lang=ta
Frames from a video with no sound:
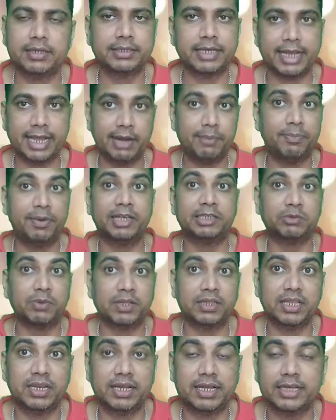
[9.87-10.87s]
செகண்ட் பிளேஸ்
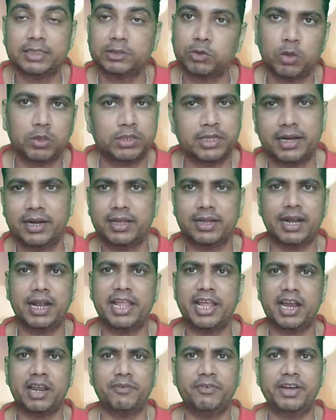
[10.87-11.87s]
வந்திருக்கு ஸோ தேர்டு
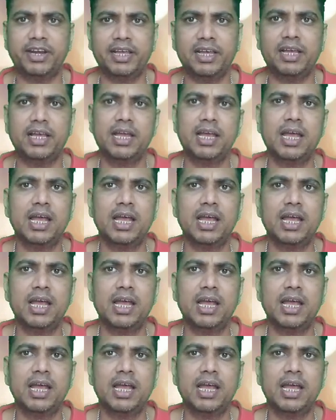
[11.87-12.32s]
கல்யாண வீடு